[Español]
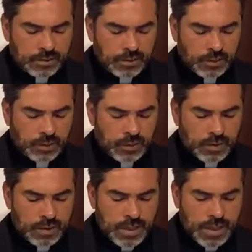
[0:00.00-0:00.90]
Tú
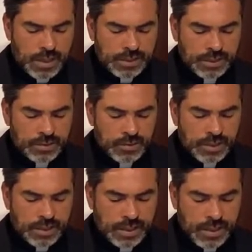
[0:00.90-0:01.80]
a quien yo he
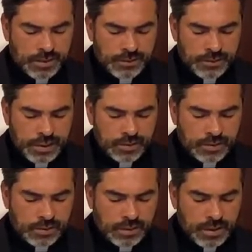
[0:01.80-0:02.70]
negado,
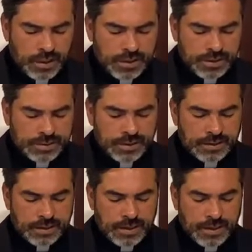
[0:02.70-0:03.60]
Señor, en este
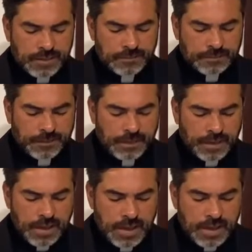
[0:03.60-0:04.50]
día,
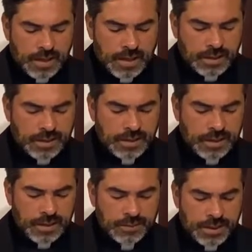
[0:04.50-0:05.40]
a quien
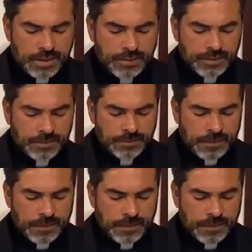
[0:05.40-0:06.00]
he amado,